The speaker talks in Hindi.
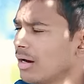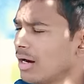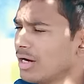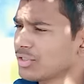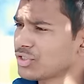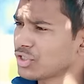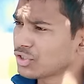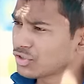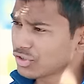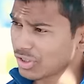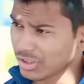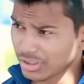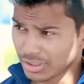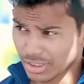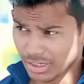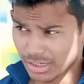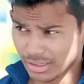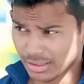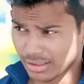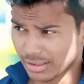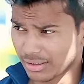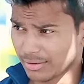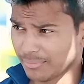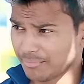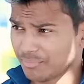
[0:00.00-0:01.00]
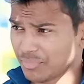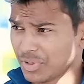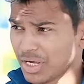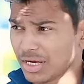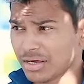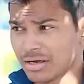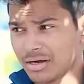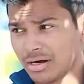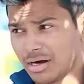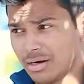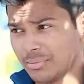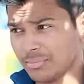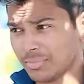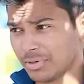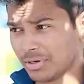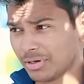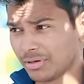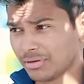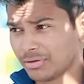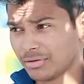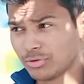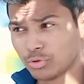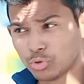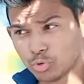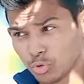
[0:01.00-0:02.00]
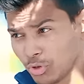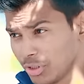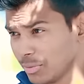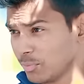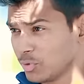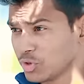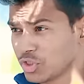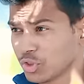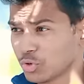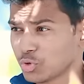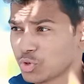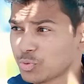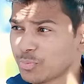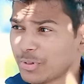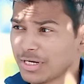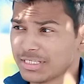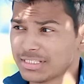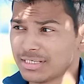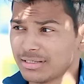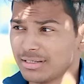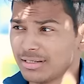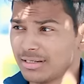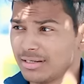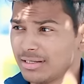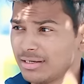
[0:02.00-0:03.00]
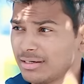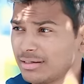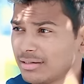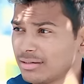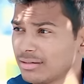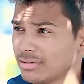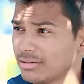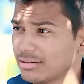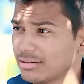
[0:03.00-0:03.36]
अच्छा चल ठीक है एक काम कर तू ही मुझे कुछ पैसे दे दे